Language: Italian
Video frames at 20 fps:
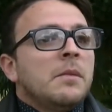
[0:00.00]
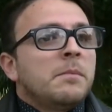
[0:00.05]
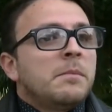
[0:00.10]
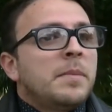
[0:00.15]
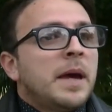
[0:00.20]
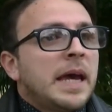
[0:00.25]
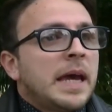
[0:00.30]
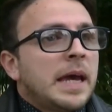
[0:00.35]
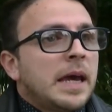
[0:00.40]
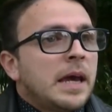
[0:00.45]

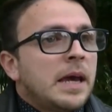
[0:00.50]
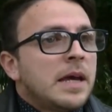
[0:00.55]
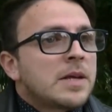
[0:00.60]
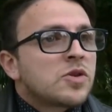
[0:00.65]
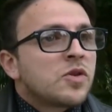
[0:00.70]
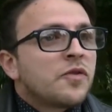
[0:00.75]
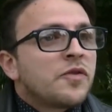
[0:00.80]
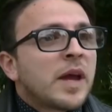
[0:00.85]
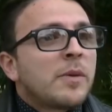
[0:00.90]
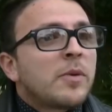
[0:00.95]
Beh,
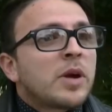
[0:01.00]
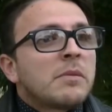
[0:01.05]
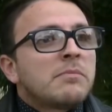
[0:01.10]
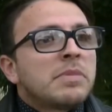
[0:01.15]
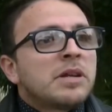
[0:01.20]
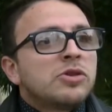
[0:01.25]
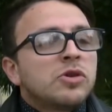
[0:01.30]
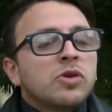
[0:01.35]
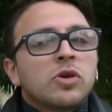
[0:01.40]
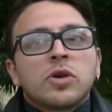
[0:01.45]
soffriamo
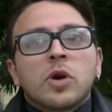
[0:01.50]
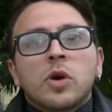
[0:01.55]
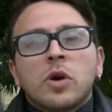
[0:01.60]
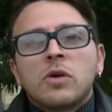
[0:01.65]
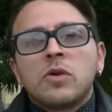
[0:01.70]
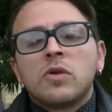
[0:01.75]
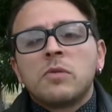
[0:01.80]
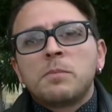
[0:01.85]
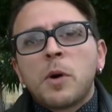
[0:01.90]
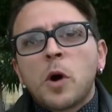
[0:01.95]
l'abbandono,
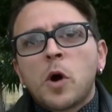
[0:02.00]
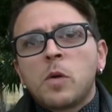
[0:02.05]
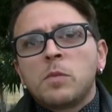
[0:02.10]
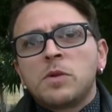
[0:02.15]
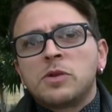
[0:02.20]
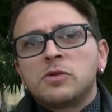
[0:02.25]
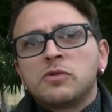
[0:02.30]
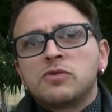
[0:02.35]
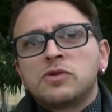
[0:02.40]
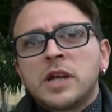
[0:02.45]
un po'
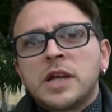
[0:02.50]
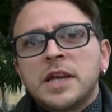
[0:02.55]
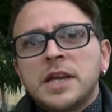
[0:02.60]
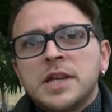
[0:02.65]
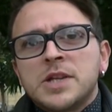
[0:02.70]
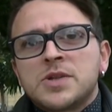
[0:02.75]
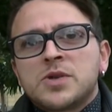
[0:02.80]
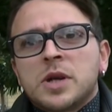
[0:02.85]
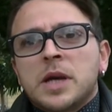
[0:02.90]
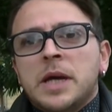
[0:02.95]
come tutte le
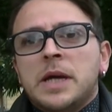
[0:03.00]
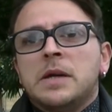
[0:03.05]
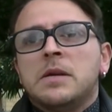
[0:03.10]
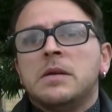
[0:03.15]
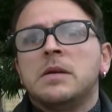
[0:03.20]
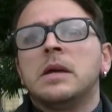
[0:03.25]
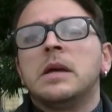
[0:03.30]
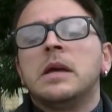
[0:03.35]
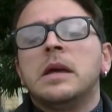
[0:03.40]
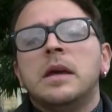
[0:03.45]
isole
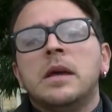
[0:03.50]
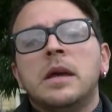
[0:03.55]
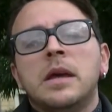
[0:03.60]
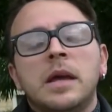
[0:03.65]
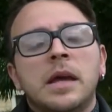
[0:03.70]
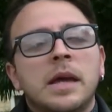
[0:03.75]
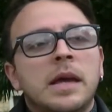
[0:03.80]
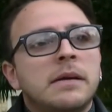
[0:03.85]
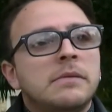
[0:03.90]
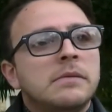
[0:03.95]

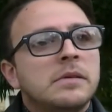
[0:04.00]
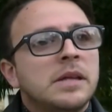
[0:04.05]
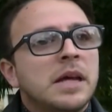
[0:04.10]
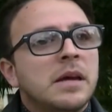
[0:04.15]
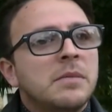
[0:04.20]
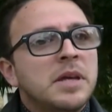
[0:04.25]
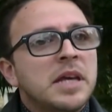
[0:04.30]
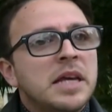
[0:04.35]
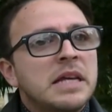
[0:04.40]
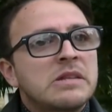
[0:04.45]
e
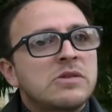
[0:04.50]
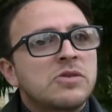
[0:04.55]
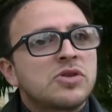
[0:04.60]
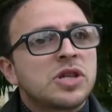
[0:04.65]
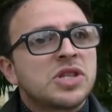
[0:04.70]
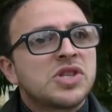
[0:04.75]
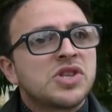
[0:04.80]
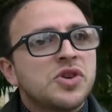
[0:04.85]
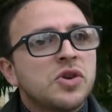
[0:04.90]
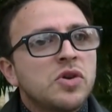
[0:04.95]
la mia
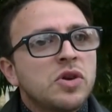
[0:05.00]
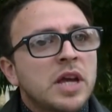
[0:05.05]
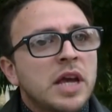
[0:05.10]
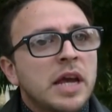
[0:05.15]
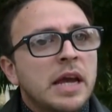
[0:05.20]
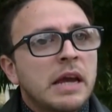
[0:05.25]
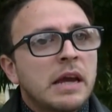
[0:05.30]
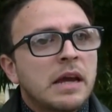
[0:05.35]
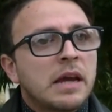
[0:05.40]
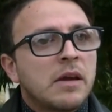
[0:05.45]

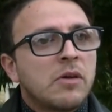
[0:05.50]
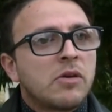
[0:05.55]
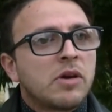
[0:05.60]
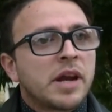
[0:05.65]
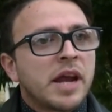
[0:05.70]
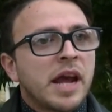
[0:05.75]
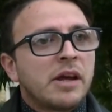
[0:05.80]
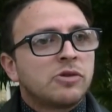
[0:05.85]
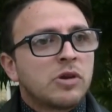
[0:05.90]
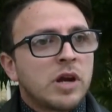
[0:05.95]
associazione che ho
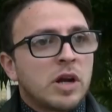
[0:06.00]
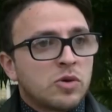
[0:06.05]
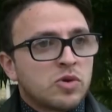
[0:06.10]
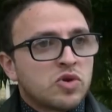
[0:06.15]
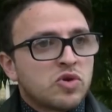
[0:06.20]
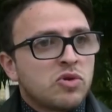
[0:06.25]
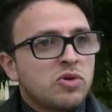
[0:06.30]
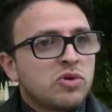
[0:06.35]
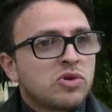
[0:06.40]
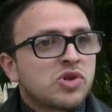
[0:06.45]
creato l'anno
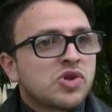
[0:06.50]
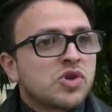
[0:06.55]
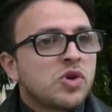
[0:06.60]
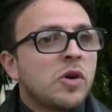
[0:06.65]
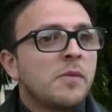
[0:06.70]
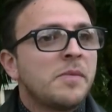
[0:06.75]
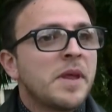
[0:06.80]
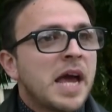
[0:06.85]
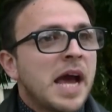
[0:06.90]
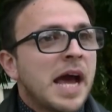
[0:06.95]

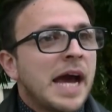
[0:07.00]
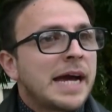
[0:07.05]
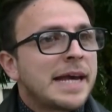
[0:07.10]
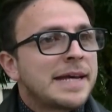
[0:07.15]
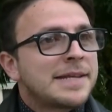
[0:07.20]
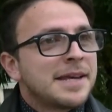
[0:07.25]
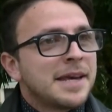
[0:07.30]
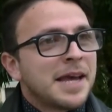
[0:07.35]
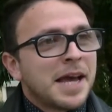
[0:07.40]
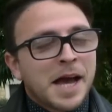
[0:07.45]
scorso,
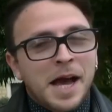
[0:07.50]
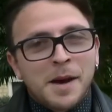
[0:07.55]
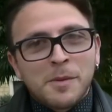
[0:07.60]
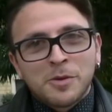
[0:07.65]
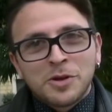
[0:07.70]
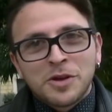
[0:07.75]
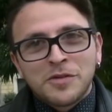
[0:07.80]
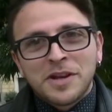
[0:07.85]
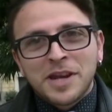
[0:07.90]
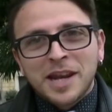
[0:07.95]
anche se
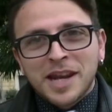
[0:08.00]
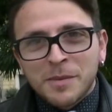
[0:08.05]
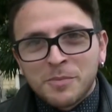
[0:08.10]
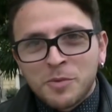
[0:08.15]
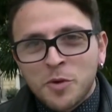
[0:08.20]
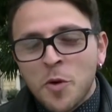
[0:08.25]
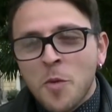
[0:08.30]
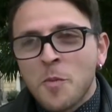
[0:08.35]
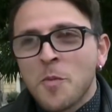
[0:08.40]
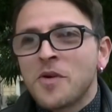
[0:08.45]
amo definirla
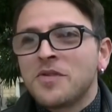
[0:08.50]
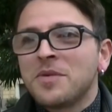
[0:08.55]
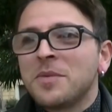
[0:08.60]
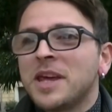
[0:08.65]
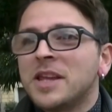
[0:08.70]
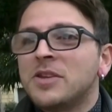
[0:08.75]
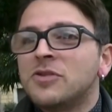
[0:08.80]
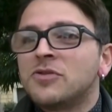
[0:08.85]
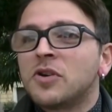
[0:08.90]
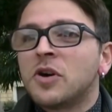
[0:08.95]
più un
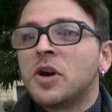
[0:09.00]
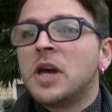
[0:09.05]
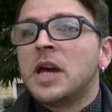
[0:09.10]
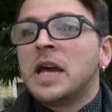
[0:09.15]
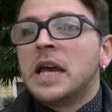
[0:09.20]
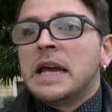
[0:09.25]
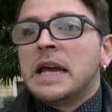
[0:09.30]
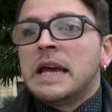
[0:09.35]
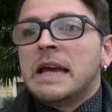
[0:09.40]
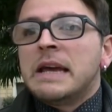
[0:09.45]
movimento,
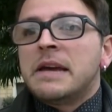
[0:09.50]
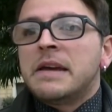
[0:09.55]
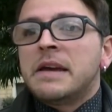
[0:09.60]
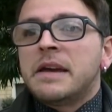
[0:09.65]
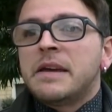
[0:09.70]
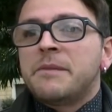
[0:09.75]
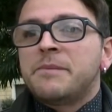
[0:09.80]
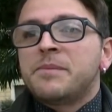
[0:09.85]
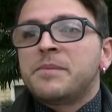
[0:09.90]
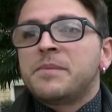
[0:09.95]

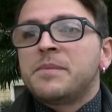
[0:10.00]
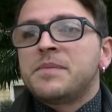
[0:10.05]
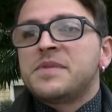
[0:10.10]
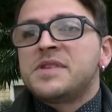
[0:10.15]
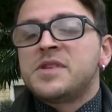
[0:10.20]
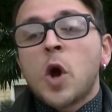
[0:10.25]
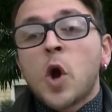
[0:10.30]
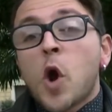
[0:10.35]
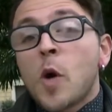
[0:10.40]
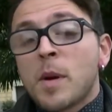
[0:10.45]
eh,
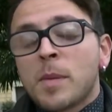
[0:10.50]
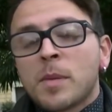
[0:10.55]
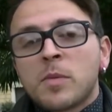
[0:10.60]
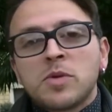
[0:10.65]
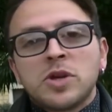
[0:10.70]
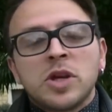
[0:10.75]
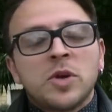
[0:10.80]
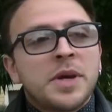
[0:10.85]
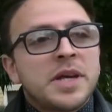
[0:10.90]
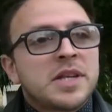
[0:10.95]
si occupa
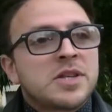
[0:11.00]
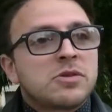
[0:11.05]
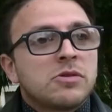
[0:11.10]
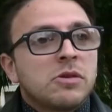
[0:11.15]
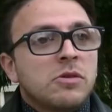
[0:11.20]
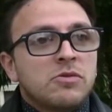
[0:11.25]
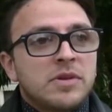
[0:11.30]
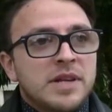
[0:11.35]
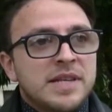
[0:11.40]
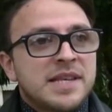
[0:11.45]
proprio di
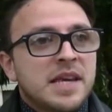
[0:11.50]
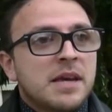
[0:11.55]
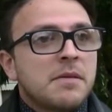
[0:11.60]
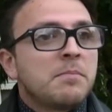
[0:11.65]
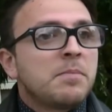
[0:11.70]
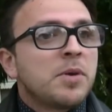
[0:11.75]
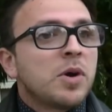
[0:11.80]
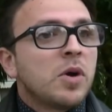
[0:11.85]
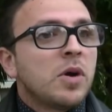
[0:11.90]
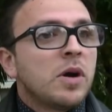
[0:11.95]
questo. Un
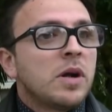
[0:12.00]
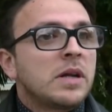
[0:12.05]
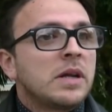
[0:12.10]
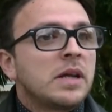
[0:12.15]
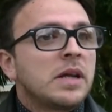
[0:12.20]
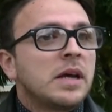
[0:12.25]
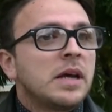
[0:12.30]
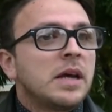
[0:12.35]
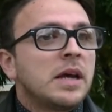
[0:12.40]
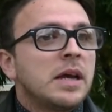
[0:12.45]
esempio,
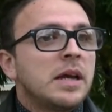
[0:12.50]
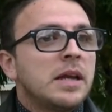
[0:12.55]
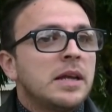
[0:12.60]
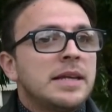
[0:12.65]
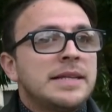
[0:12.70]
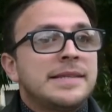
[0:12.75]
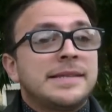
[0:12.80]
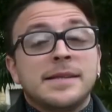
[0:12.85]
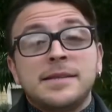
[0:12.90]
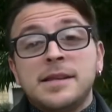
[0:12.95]
eh,
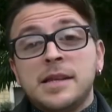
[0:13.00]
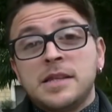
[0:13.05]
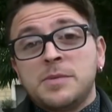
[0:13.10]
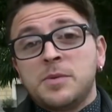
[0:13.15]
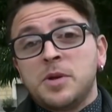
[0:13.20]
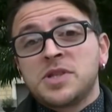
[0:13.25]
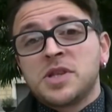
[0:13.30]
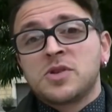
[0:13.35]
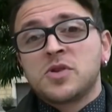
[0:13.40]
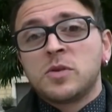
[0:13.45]
le stradine di
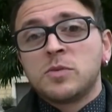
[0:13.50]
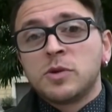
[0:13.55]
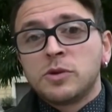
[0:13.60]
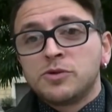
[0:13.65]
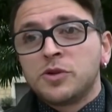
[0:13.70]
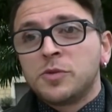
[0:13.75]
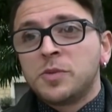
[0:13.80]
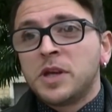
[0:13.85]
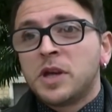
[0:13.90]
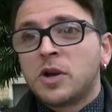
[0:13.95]
Ponza sono
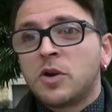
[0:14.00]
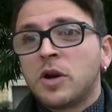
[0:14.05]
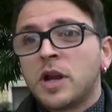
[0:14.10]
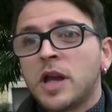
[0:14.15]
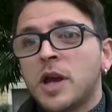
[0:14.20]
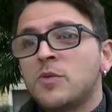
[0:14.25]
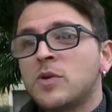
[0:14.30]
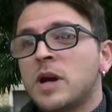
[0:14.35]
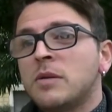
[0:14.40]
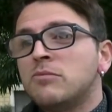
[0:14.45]
molto
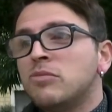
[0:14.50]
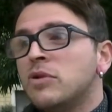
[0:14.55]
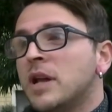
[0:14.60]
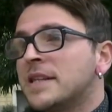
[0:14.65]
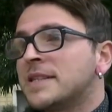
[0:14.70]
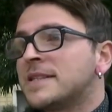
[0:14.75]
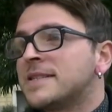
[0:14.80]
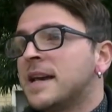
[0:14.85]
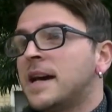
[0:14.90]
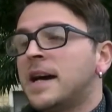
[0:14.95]
piccole,
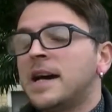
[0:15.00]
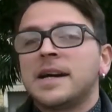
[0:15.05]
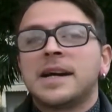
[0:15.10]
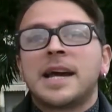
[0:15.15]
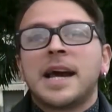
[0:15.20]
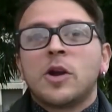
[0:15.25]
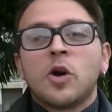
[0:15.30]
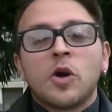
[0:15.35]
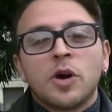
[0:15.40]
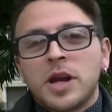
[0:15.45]
un'ambulanza
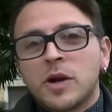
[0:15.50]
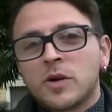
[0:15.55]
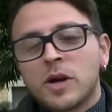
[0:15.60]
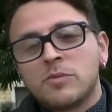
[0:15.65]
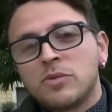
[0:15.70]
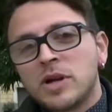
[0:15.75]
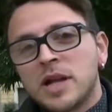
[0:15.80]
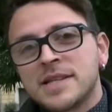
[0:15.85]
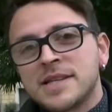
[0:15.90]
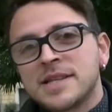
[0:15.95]
canonica,
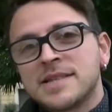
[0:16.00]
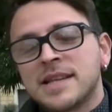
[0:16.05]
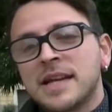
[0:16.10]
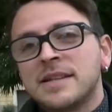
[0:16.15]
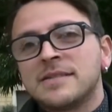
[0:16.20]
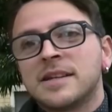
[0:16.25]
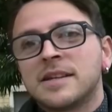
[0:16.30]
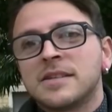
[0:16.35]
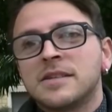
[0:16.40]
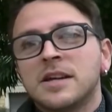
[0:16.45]
un'ambulanza
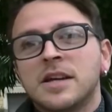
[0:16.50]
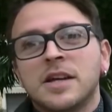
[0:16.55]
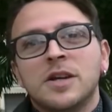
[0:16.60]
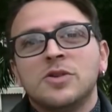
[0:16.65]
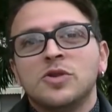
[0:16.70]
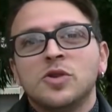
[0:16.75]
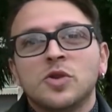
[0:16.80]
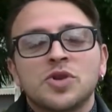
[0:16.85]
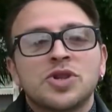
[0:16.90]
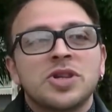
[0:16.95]
standard
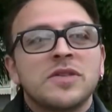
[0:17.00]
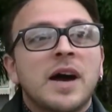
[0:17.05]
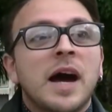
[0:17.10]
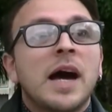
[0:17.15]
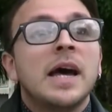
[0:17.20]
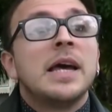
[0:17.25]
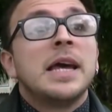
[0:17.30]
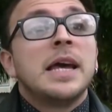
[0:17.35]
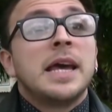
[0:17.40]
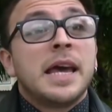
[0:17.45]
non ci va.
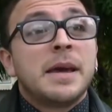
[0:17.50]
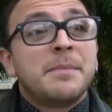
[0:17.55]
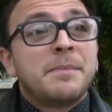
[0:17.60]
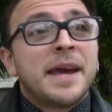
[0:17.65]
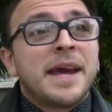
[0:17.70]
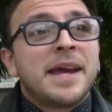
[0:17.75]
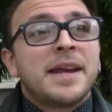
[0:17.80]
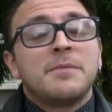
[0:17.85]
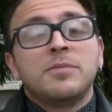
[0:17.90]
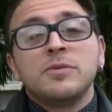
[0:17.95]

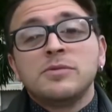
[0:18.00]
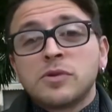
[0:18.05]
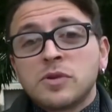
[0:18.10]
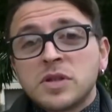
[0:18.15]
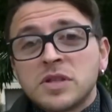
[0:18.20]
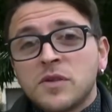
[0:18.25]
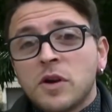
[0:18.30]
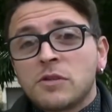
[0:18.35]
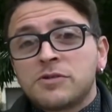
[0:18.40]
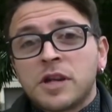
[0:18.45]
Ebbene, punto
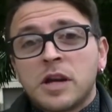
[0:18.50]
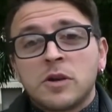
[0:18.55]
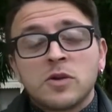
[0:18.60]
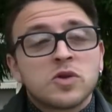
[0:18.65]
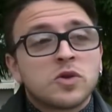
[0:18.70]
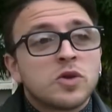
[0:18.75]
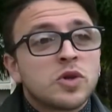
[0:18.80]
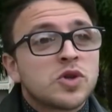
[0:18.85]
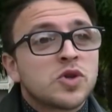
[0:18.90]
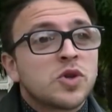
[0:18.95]
di svolta l'anno
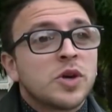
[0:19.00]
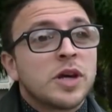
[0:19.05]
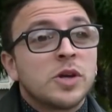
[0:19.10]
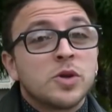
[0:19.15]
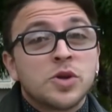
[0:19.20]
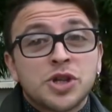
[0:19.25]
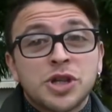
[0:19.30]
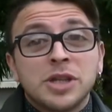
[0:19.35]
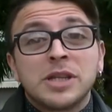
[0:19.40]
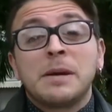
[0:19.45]
scorso è
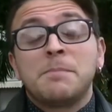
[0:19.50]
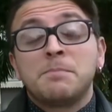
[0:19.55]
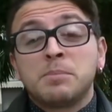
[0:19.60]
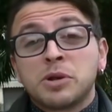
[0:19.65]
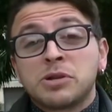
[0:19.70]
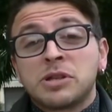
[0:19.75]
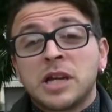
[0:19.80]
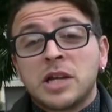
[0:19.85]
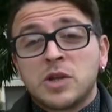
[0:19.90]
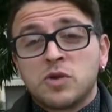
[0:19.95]
riuscita a
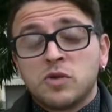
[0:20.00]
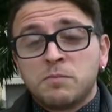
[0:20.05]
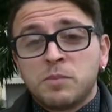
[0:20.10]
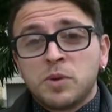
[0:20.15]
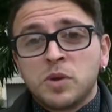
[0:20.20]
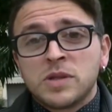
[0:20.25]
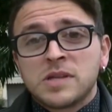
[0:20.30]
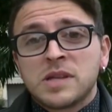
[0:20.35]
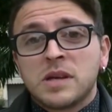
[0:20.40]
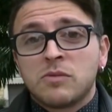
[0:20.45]
portare su
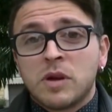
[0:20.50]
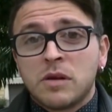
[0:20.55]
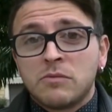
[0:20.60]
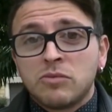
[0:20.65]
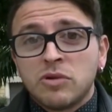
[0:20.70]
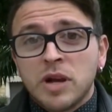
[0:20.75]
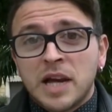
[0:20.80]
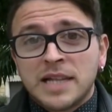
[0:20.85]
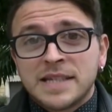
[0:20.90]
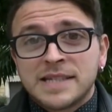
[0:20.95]
Ponza
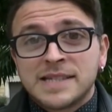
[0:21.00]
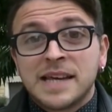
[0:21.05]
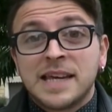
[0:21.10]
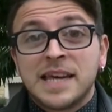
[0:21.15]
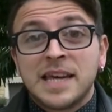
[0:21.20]
un'ambulanza